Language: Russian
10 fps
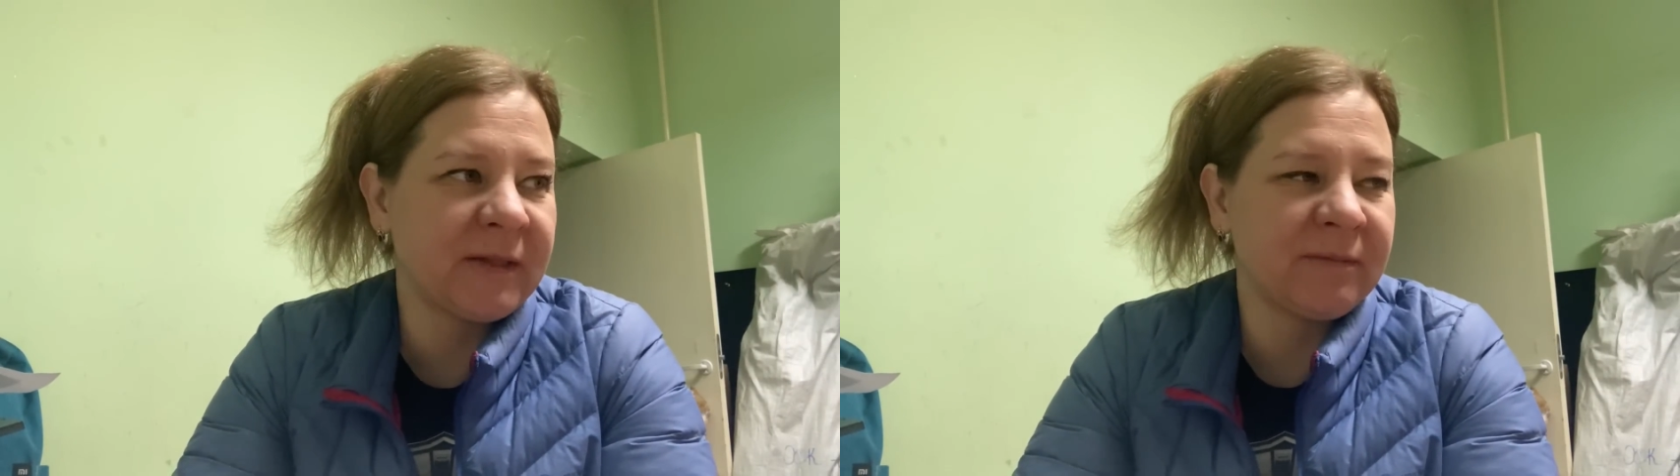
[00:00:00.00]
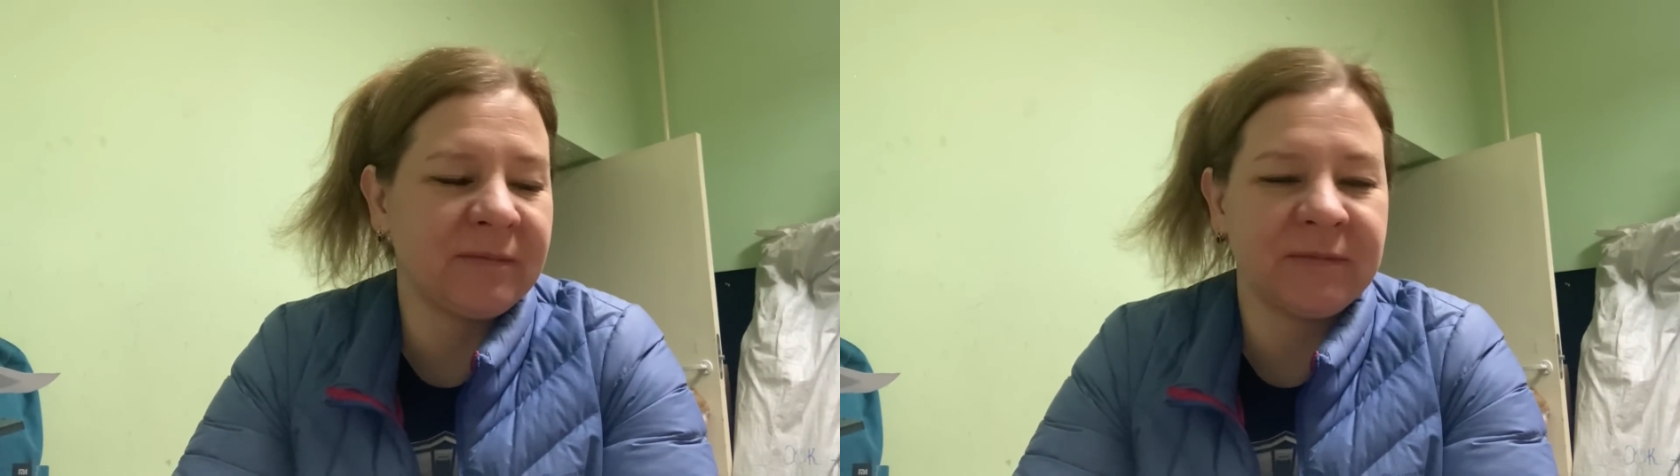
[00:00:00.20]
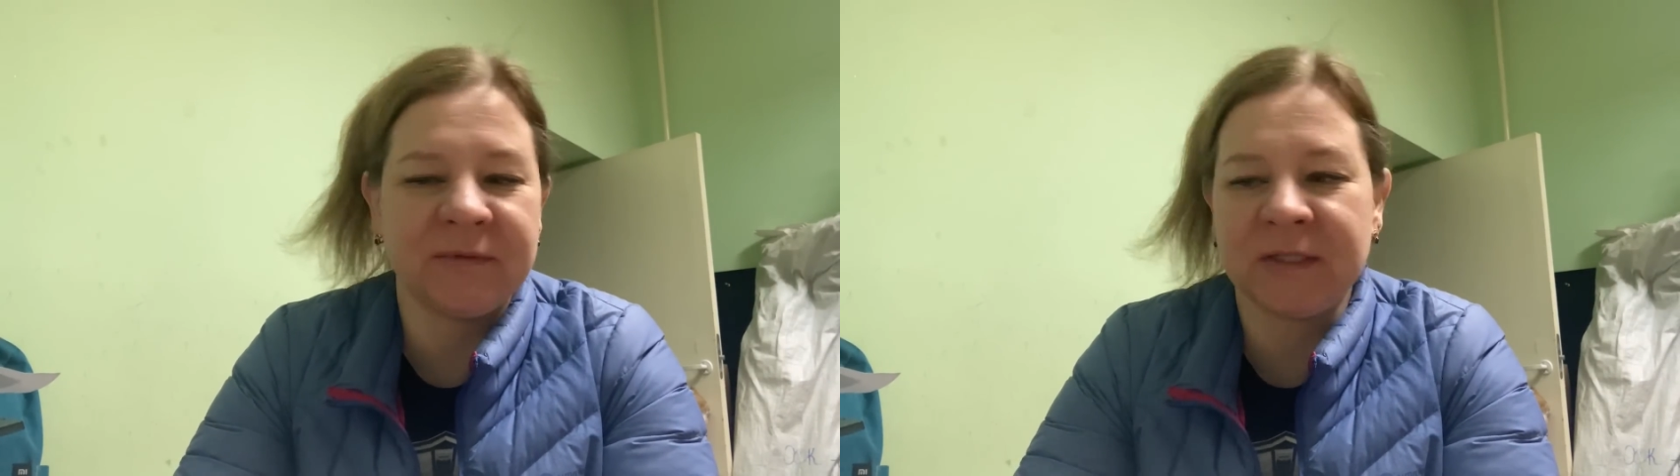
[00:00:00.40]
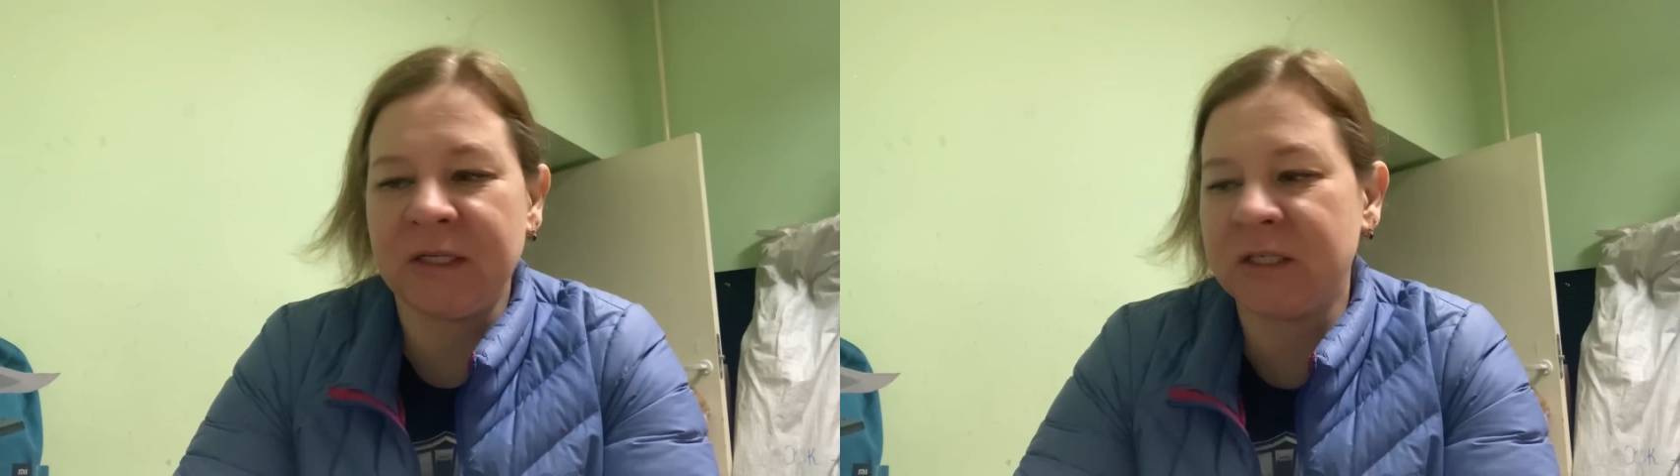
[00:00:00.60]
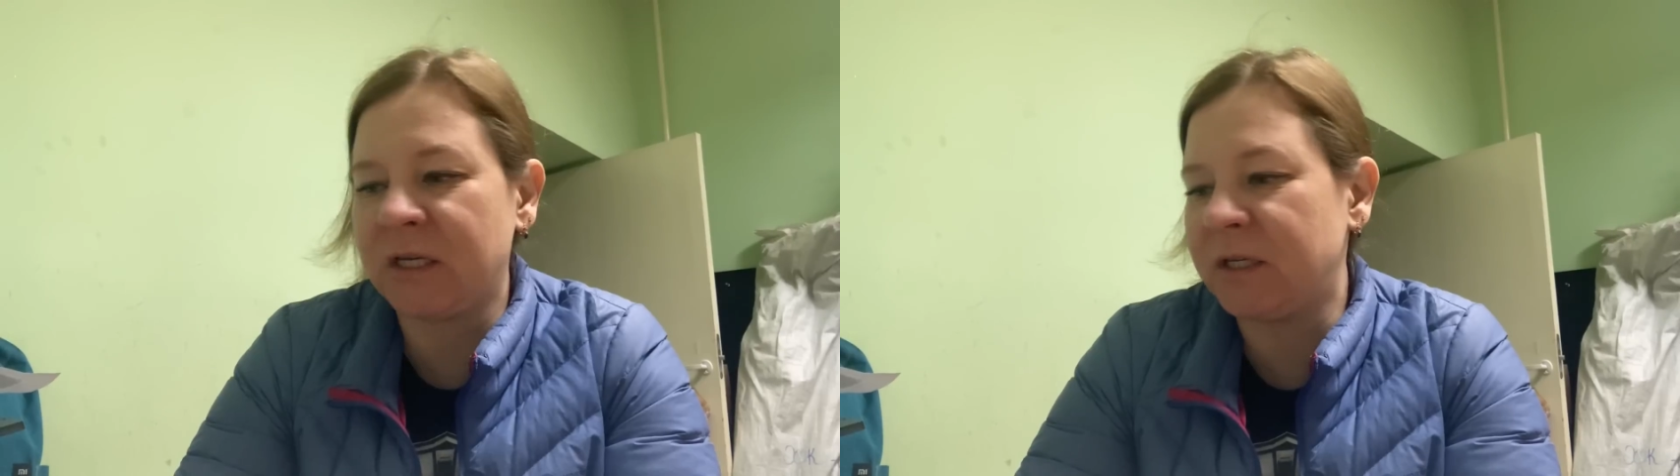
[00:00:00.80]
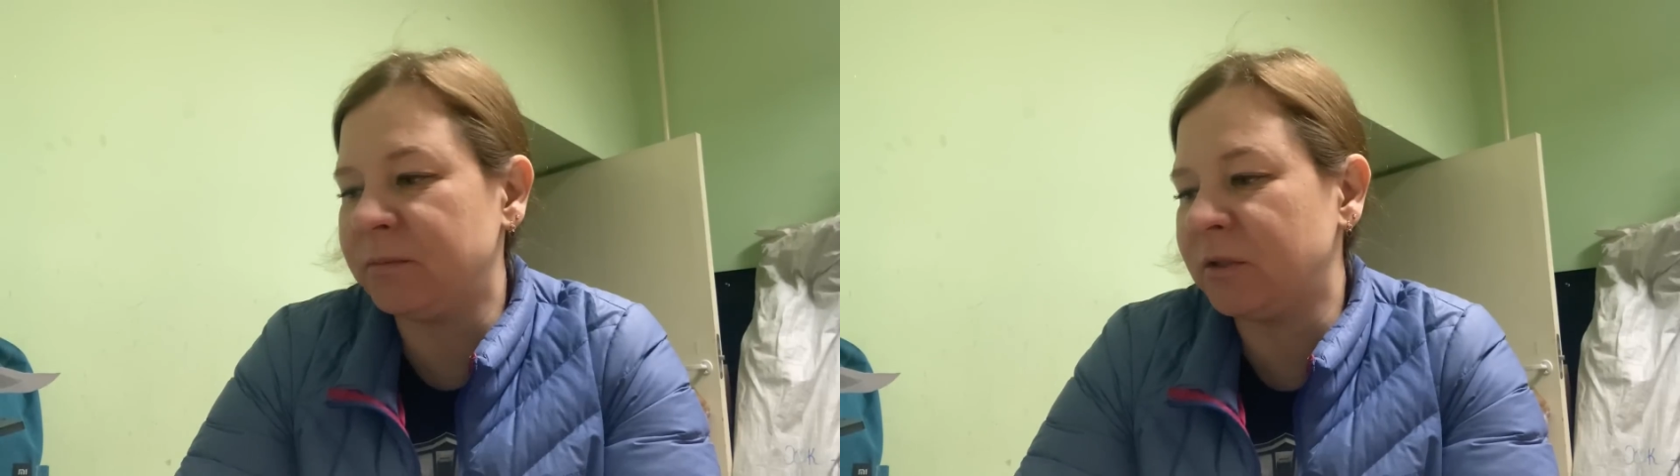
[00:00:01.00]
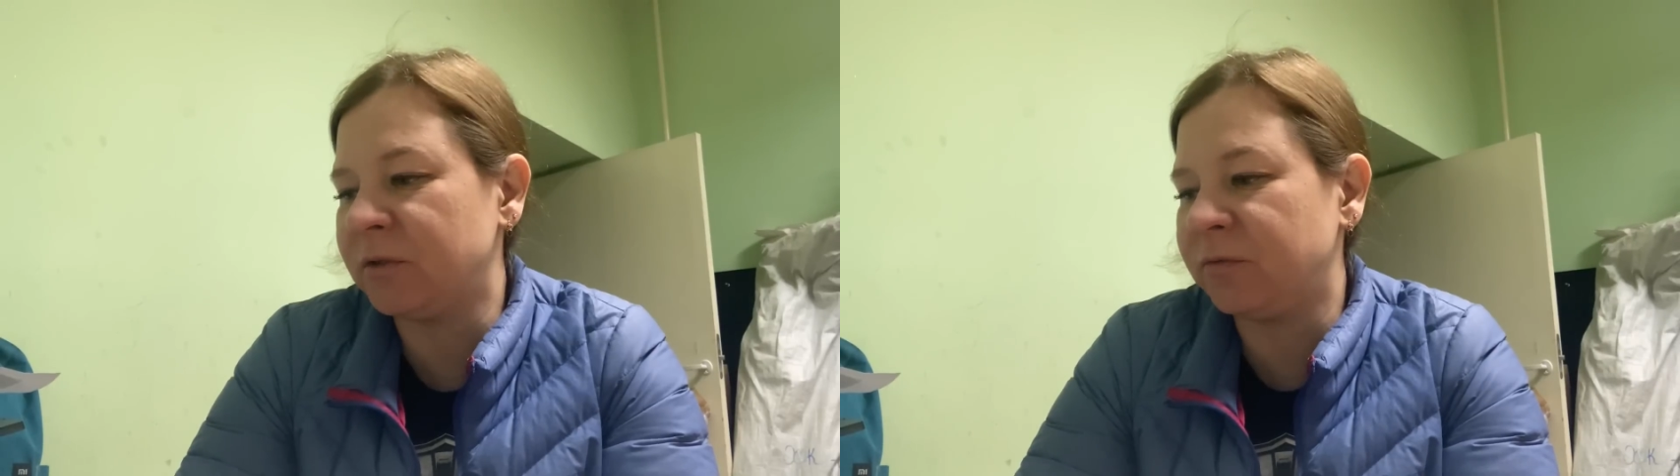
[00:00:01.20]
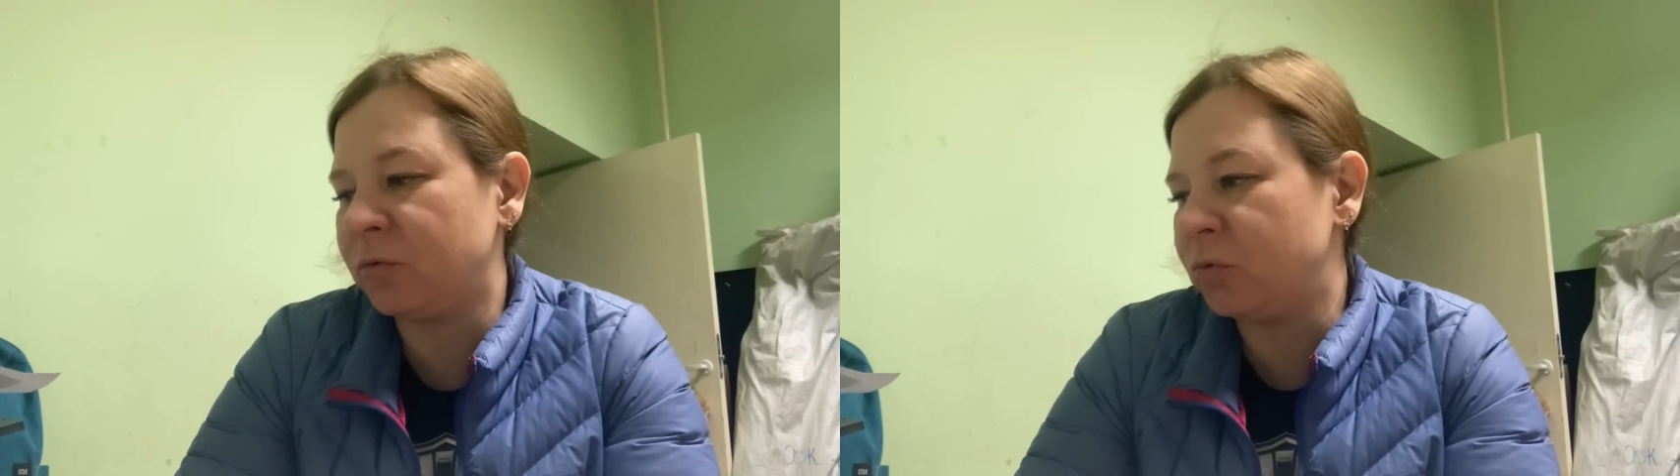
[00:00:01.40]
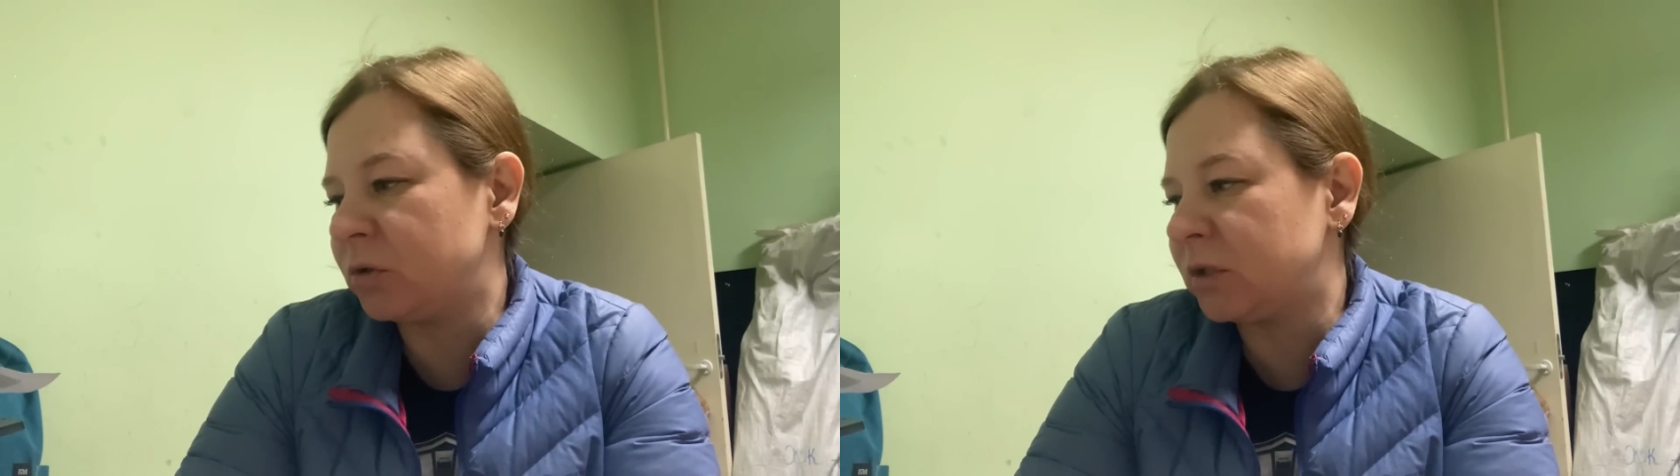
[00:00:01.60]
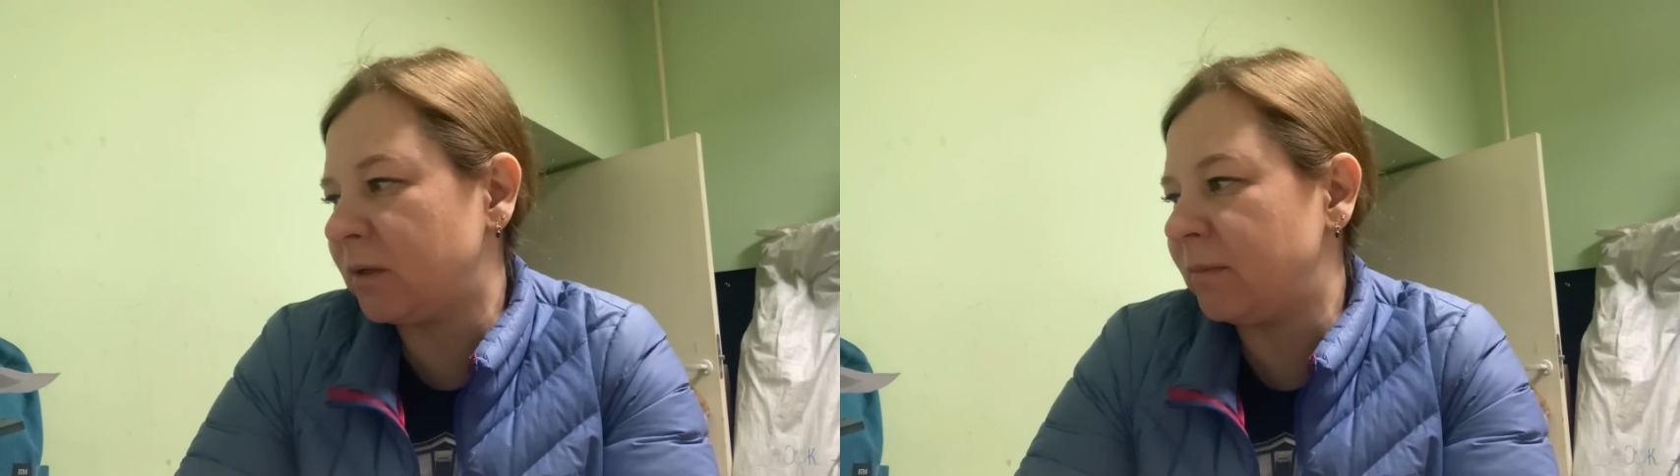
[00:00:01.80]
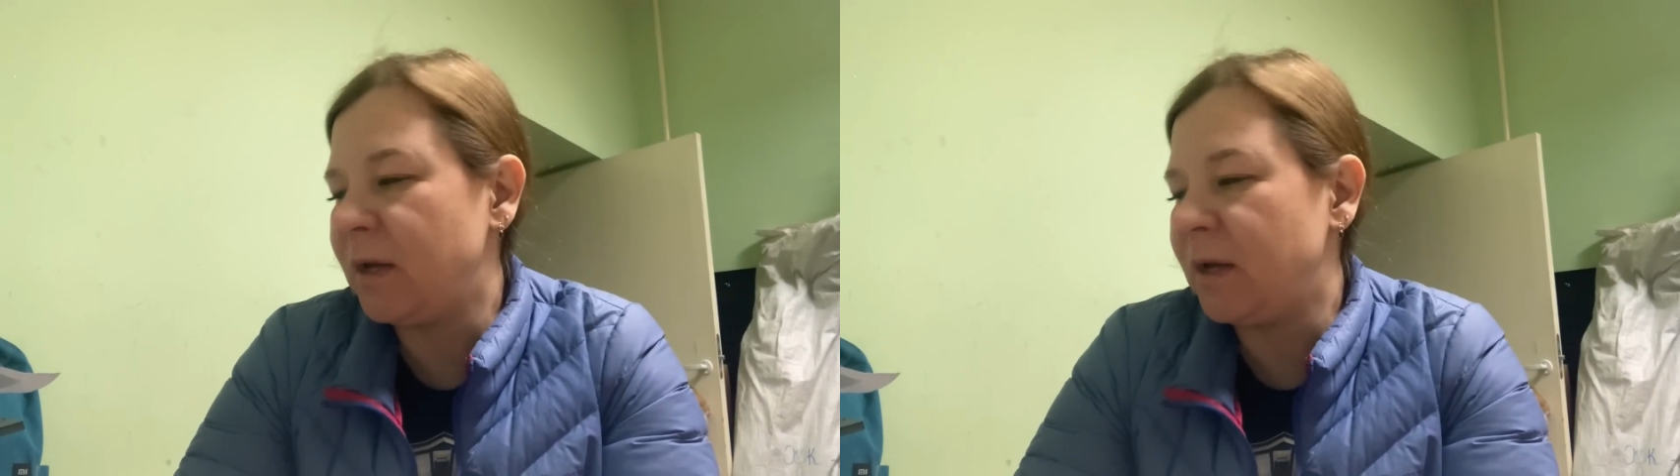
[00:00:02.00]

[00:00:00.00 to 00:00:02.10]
там заесть каким-то это фруктом,